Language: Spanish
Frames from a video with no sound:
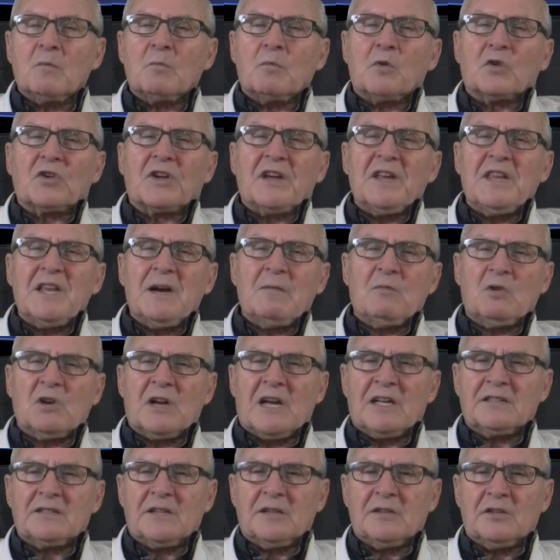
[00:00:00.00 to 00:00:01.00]
¿Por qué llamo
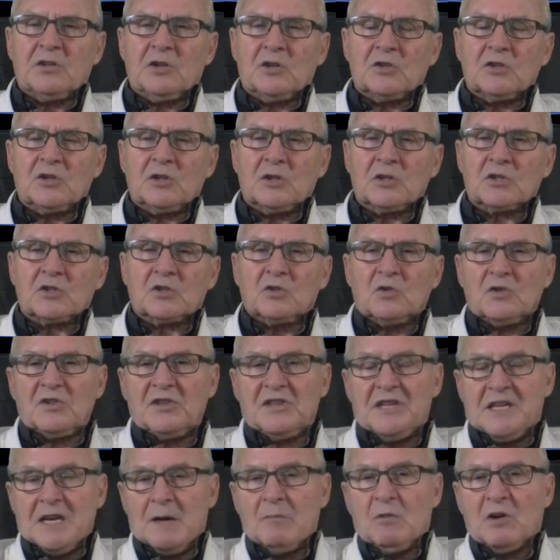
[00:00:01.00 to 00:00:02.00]
la atención de esto?
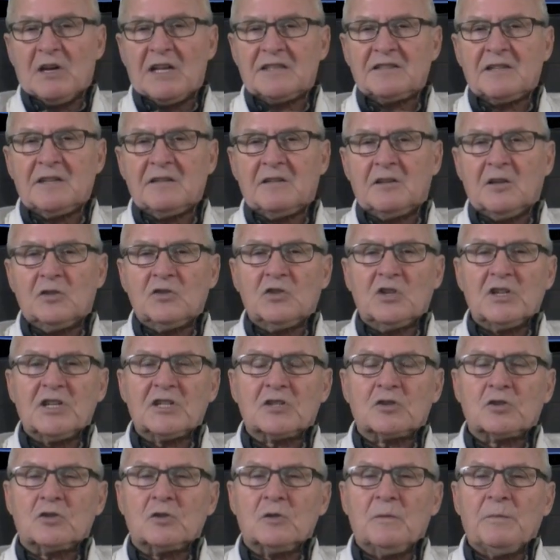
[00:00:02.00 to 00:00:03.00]
Llamo la atención de
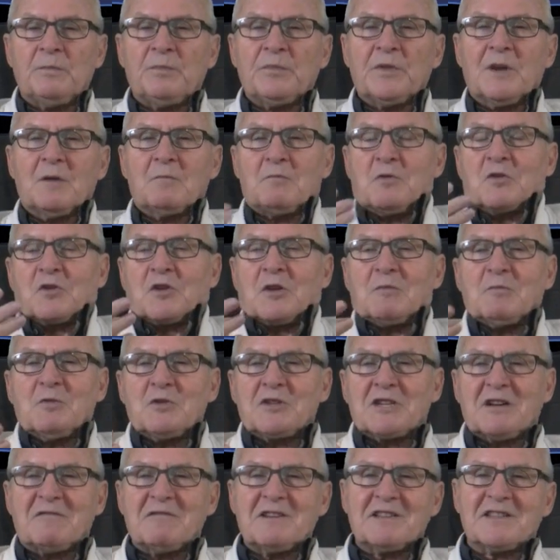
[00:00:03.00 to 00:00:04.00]
esto porque
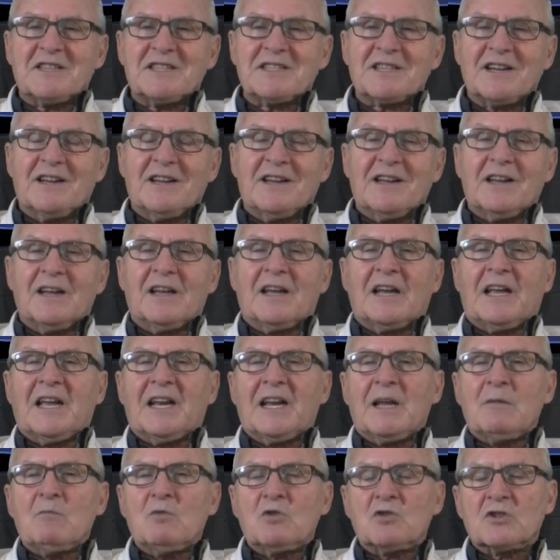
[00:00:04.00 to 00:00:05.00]
muchas veces
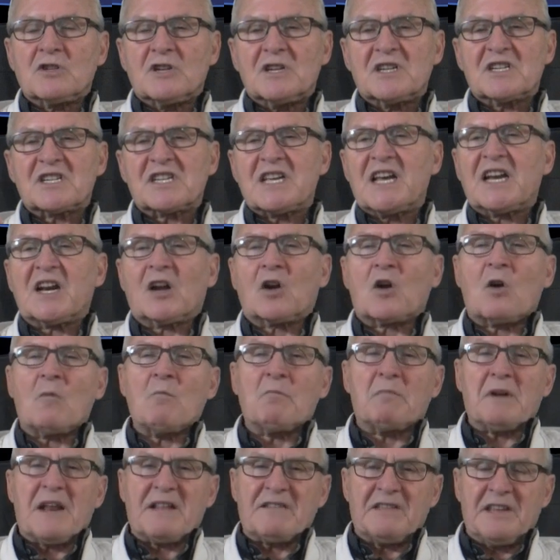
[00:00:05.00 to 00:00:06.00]
queremos ser
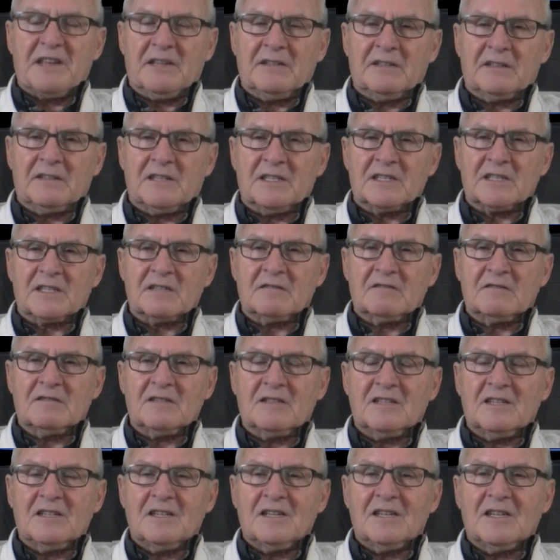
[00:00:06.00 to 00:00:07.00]
complacientes,
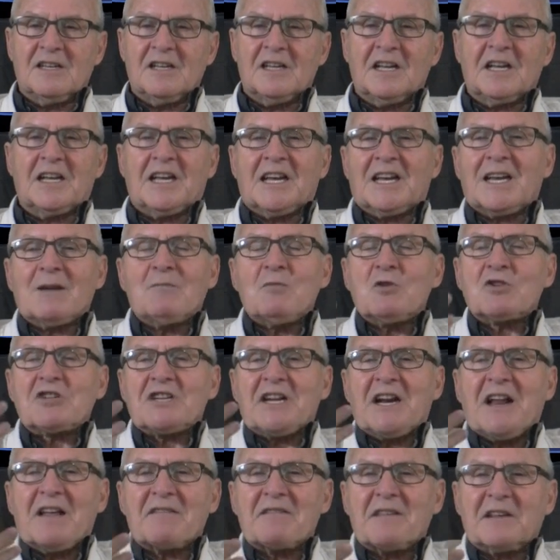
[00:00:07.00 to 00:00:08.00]
queremos
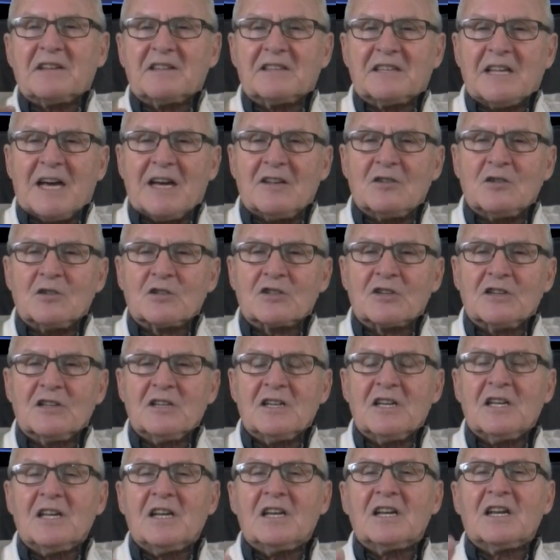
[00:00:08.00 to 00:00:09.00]
ser aceptados,
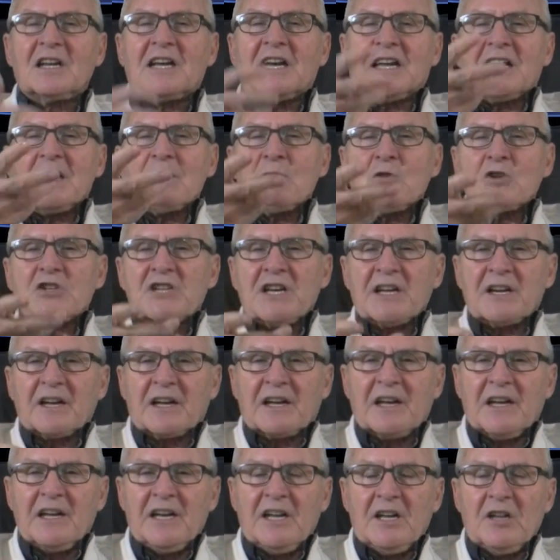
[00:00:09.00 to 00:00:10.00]
queremos
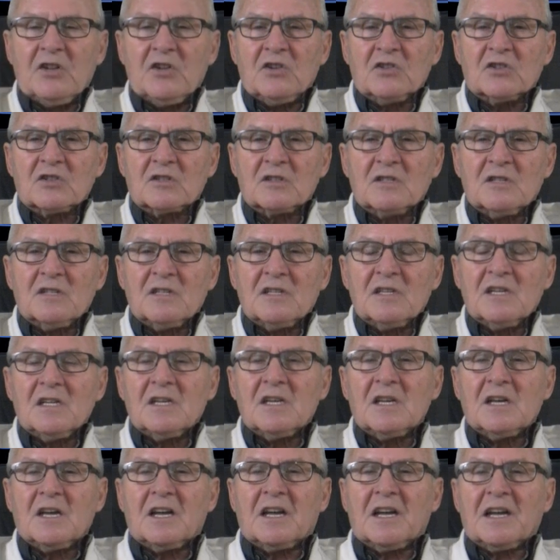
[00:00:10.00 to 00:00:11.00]
ser queridos,
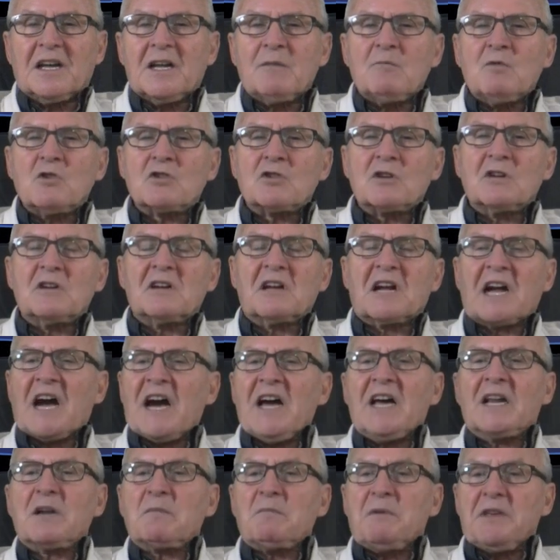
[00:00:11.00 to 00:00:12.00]
queremos
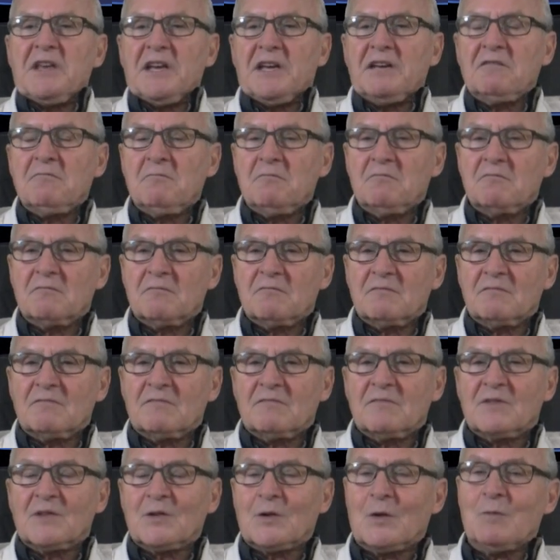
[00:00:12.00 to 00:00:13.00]
caer bien.
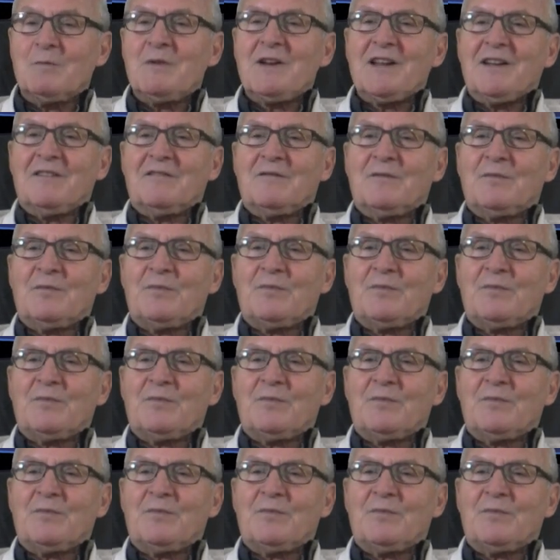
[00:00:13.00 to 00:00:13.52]
Hombre,